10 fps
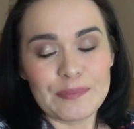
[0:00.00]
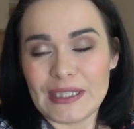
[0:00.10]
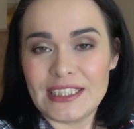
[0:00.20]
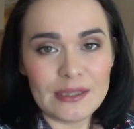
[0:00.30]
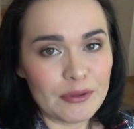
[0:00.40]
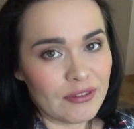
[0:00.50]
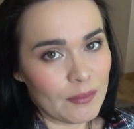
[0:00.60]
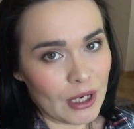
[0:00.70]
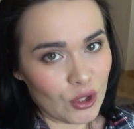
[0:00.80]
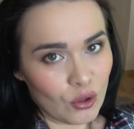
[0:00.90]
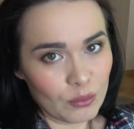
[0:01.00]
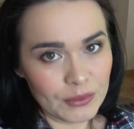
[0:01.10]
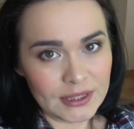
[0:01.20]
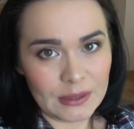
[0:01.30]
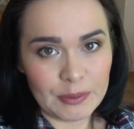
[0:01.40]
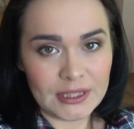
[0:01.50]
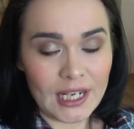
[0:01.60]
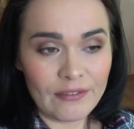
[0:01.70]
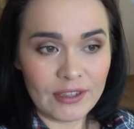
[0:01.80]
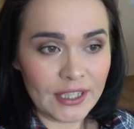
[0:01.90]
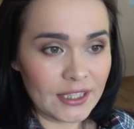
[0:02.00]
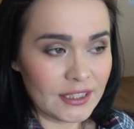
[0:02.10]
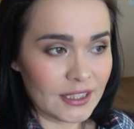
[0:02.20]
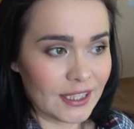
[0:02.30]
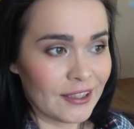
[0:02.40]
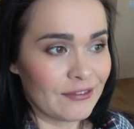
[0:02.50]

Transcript: Спасибо вам огромное за поздравления.